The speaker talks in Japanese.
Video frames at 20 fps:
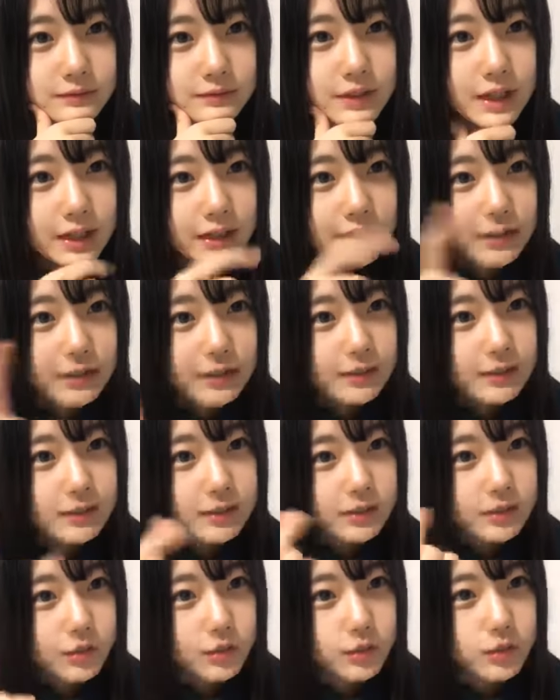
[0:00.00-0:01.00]
で
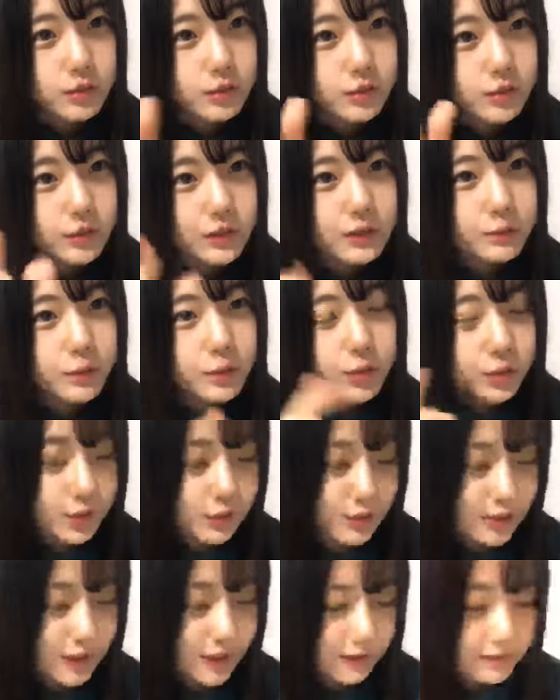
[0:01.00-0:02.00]
その
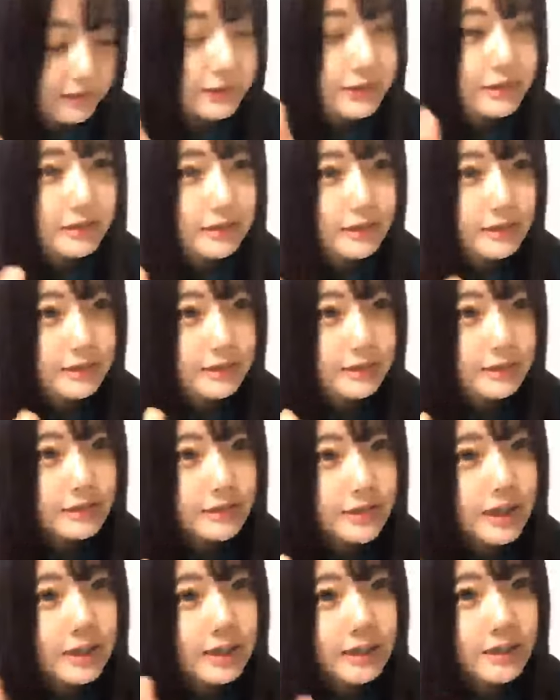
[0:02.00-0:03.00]
リモートで
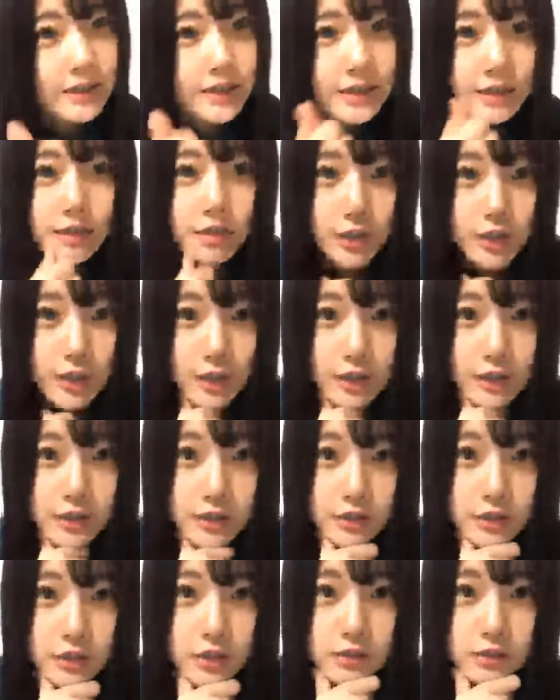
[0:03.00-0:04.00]
誰かがひっくり返し
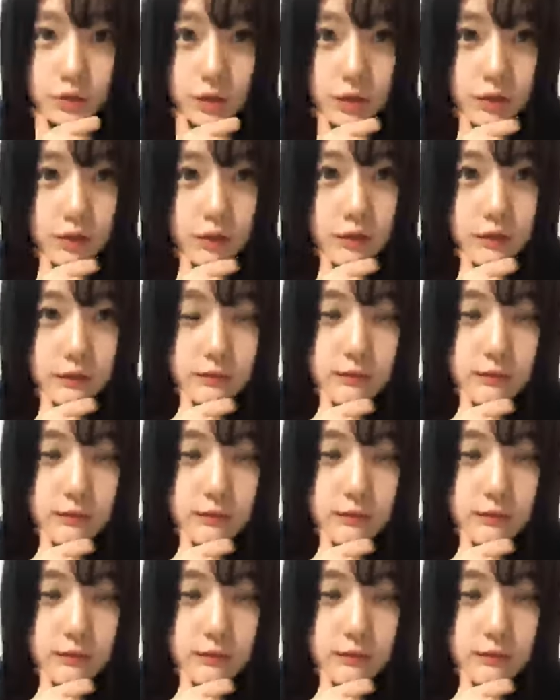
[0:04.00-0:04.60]
てくれるのかな